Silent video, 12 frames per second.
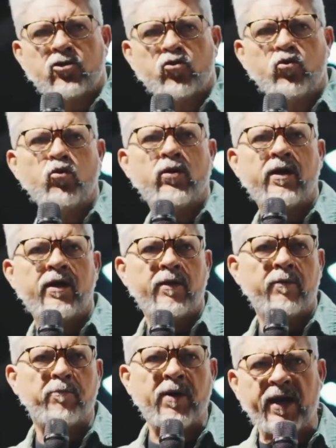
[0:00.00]
da Sua
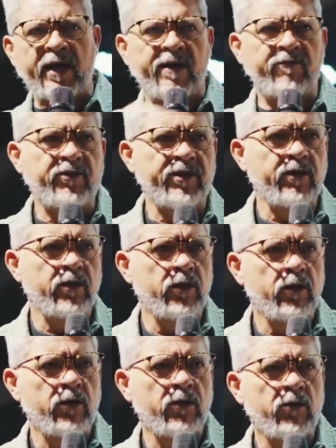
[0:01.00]
palavra.
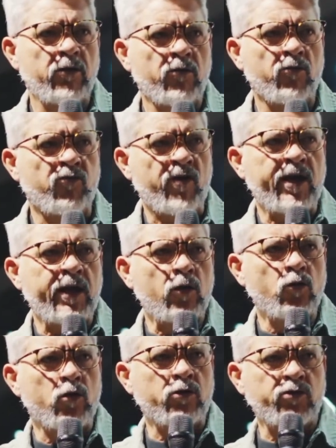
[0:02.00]

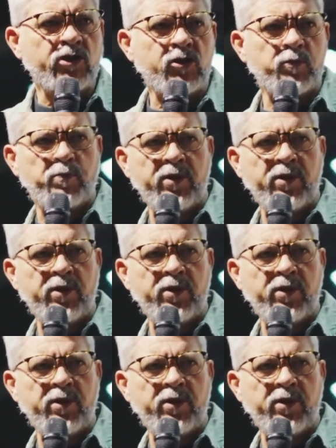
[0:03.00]
Fala ao nosso